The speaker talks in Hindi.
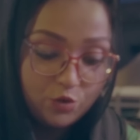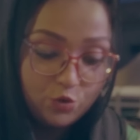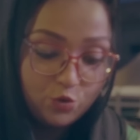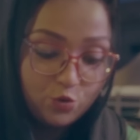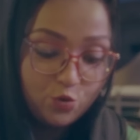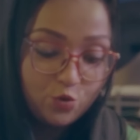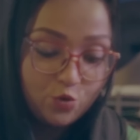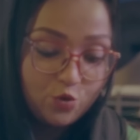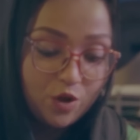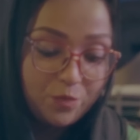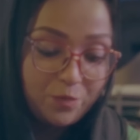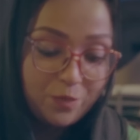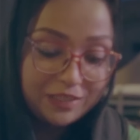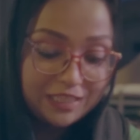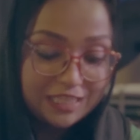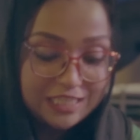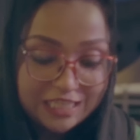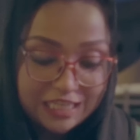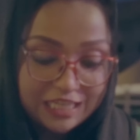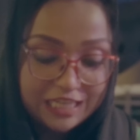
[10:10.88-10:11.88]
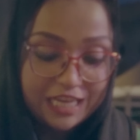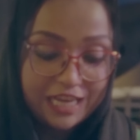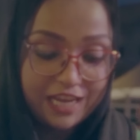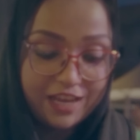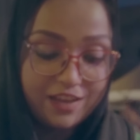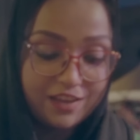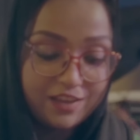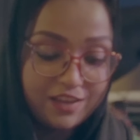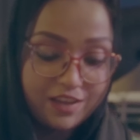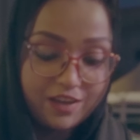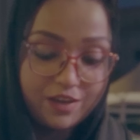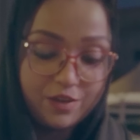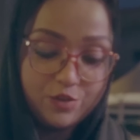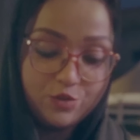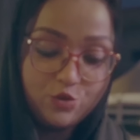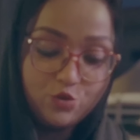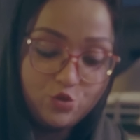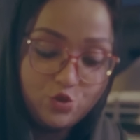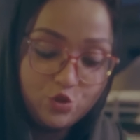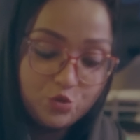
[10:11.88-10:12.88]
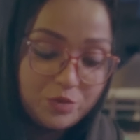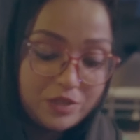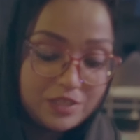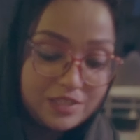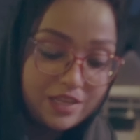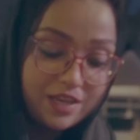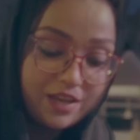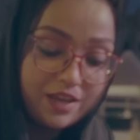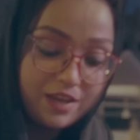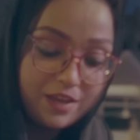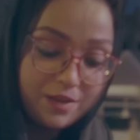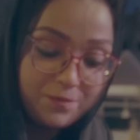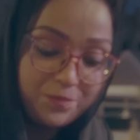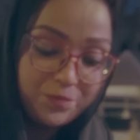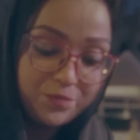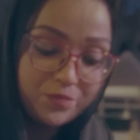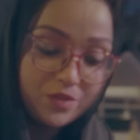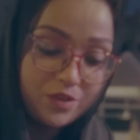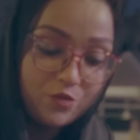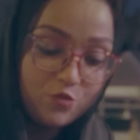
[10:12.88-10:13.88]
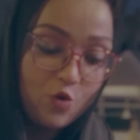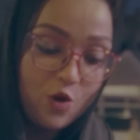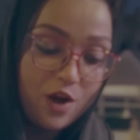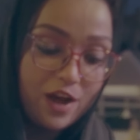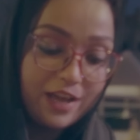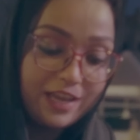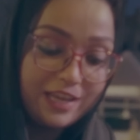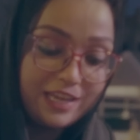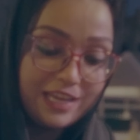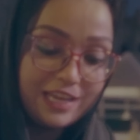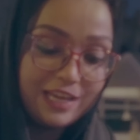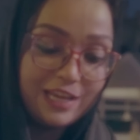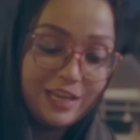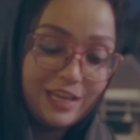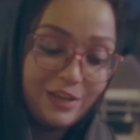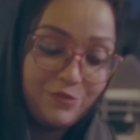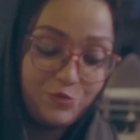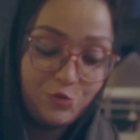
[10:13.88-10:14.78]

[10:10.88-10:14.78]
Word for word: लोगों को अब पता चल गया है कि यूट्यूबर्स हैं वो आएंगे